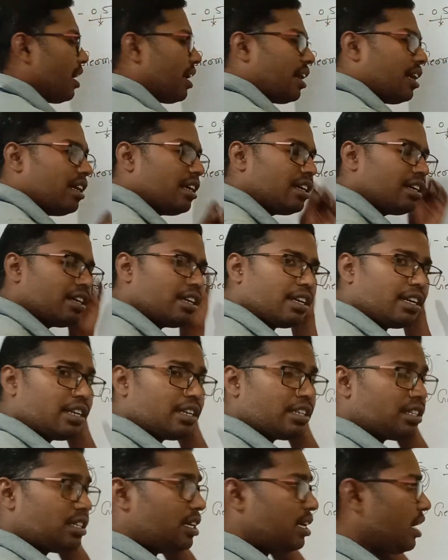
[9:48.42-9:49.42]
करेगा
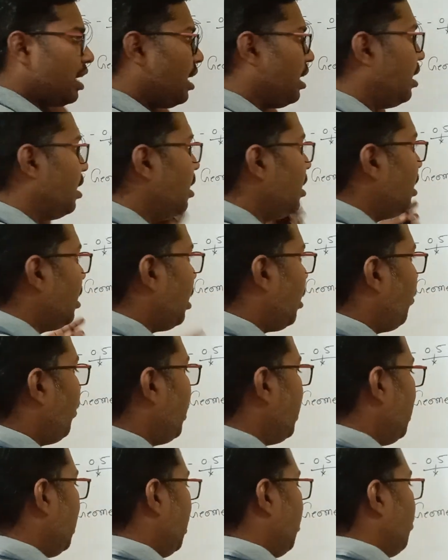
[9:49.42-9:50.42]
ठीक है
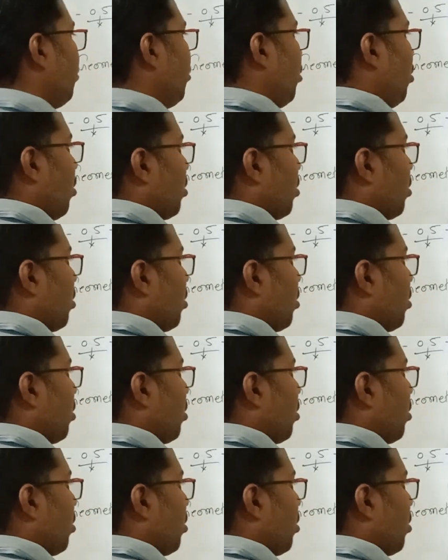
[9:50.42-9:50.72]
वहीं हम